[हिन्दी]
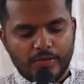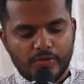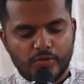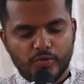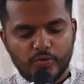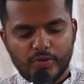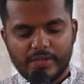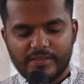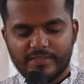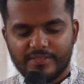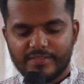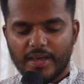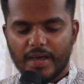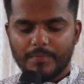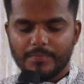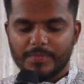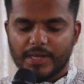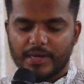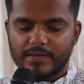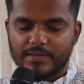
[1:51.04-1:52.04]
So in
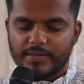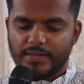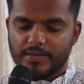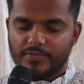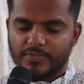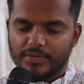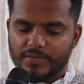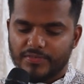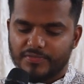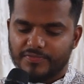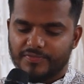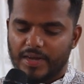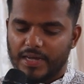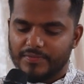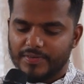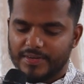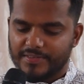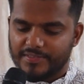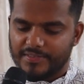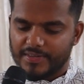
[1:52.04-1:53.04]
Psalm 30, verse
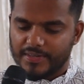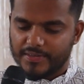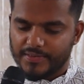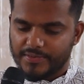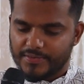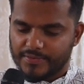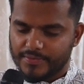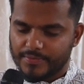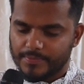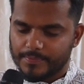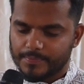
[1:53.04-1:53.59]
5, it says,